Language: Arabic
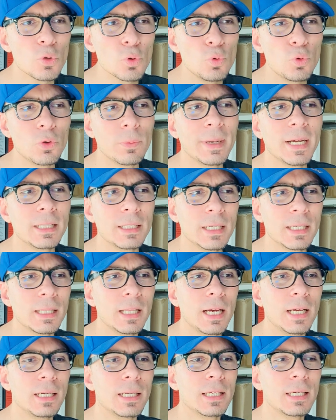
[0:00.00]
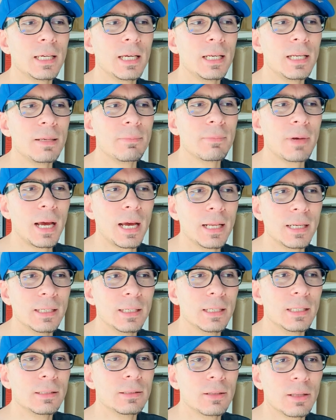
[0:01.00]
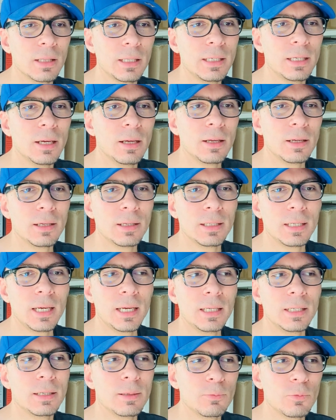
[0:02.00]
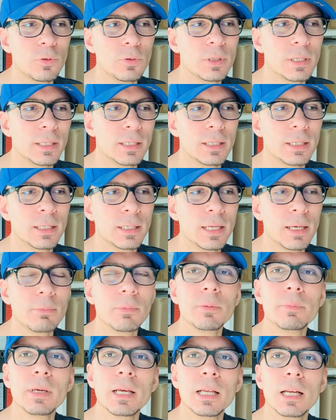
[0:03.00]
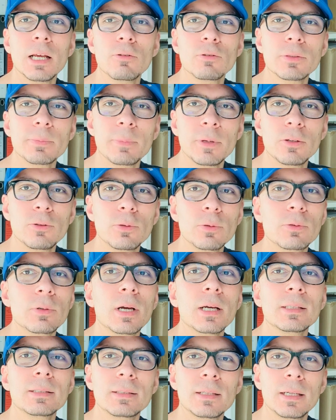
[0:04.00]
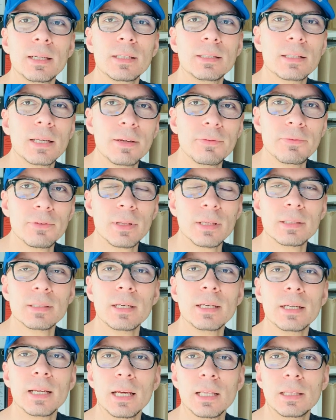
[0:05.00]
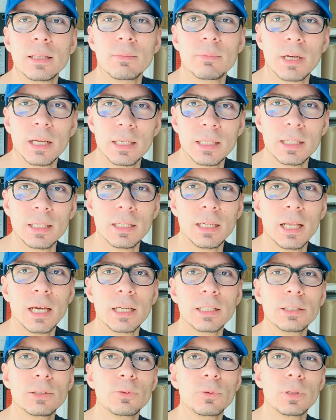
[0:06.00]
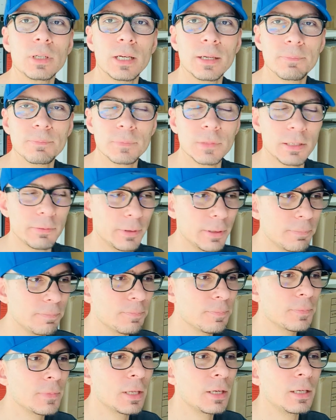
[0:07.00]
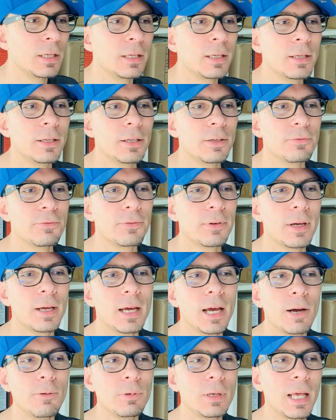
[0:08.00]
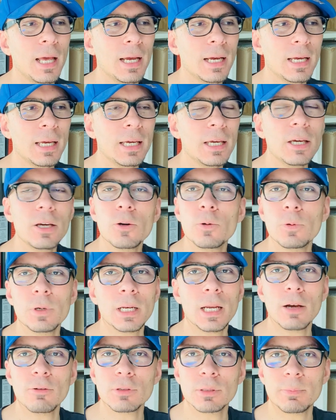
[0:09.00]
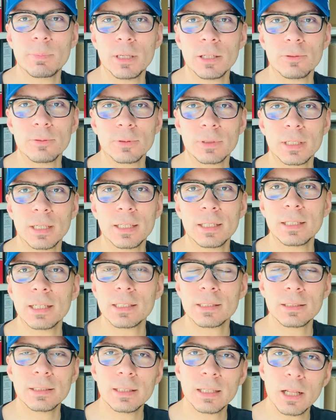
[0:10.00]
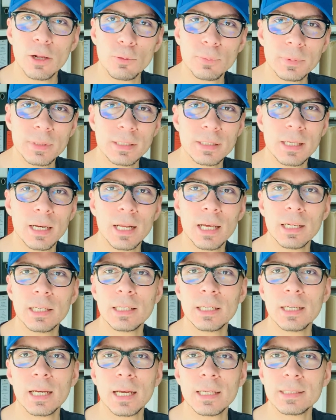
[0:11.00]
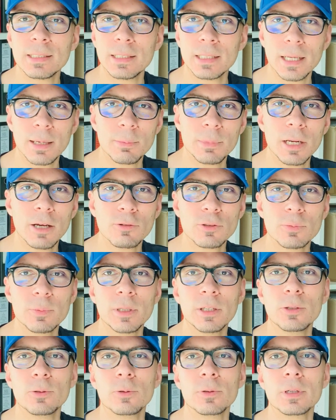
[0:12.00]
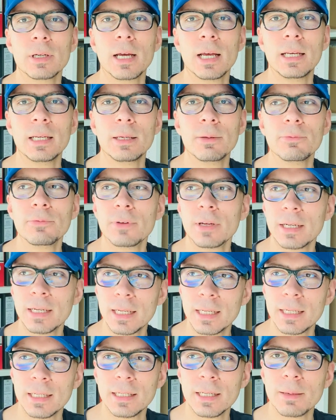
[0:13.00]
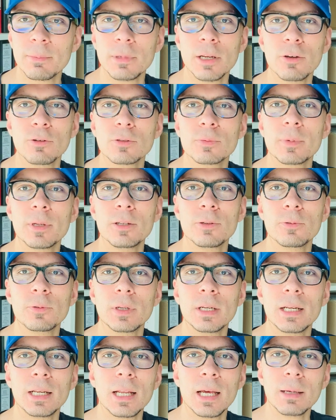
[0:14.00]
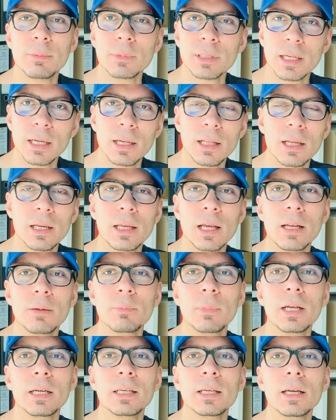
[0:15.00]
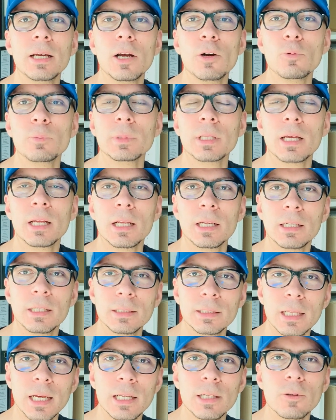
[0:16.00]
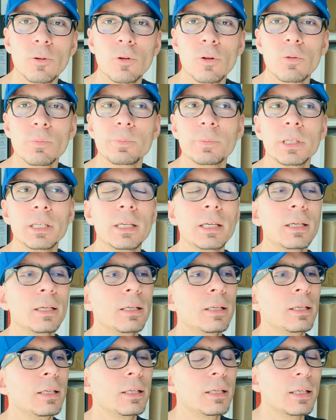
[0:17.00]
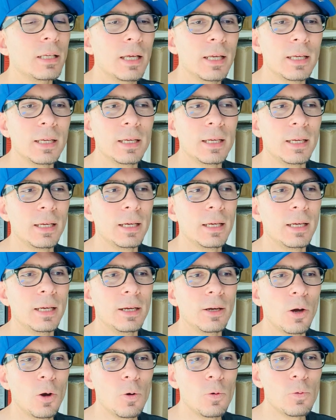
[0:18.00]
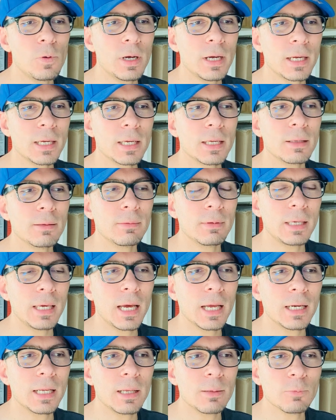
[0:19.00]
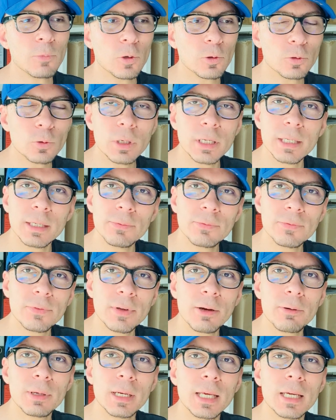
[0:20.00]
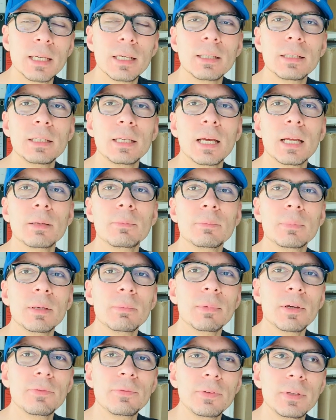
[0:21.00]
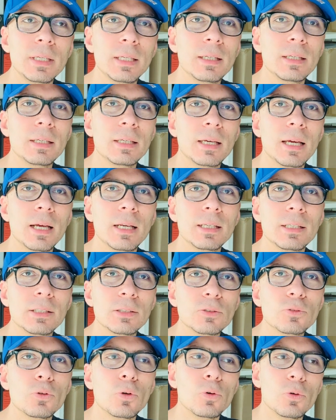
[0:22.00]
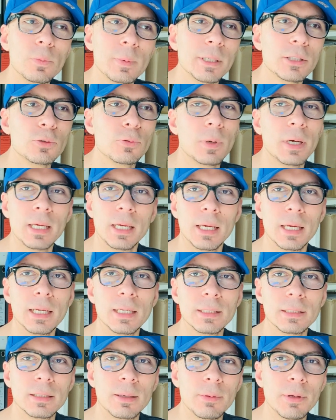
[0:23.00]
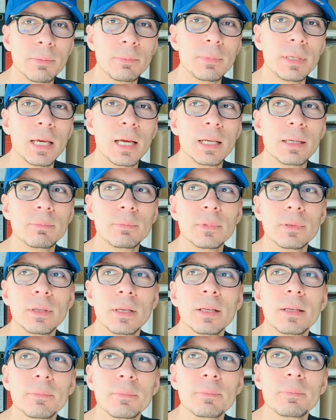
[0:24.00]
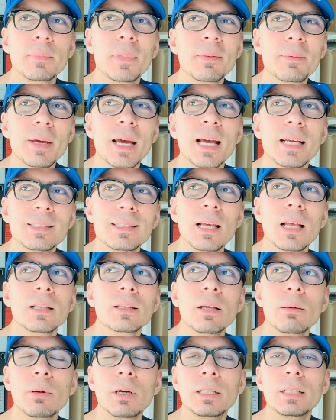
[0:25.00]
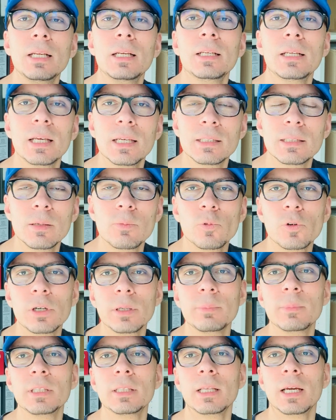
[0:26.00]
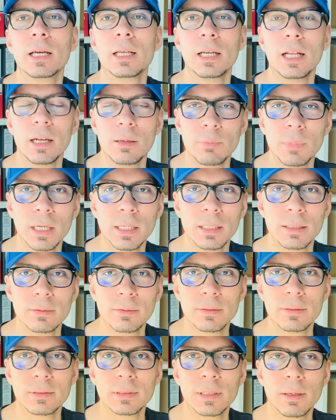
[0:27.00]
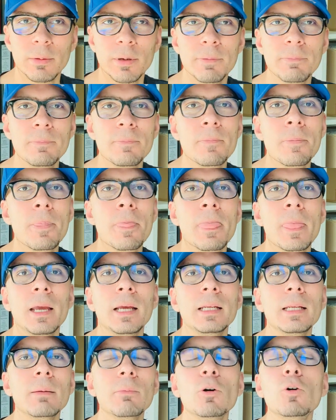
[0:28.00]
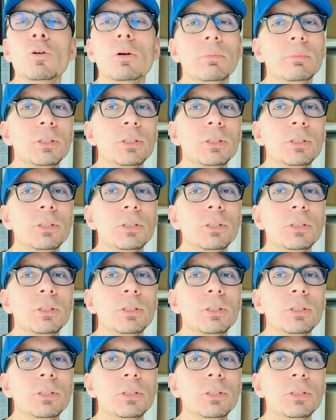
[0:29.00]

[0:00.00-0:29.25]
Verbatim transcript: وبعد كده هنتكلم عن الطريقة اللي احنا ممكن نعمل بيها الأوس بيلدونج إزاي نسافر إزاي نقدم عليه الحاجات دي كلها تمام فاول حاجه ايه هو الاوس بيلدونج الناس كتير قوي بتسال عليه عايزين نعمل اوس بيلدونج هل ينفع ان احنا نعمل اوس بيلدونج ولا لا من خارج المانيا او من خارج الاتحاد الاوروبي آه هو يعني الموضوع ينفع ولكن يعني بيبقى فيه يعني صعوبه شويه يعني تمام يعني بيبقى اسهل طبعا للناس المقيمين داخل المانيا تمام انما هو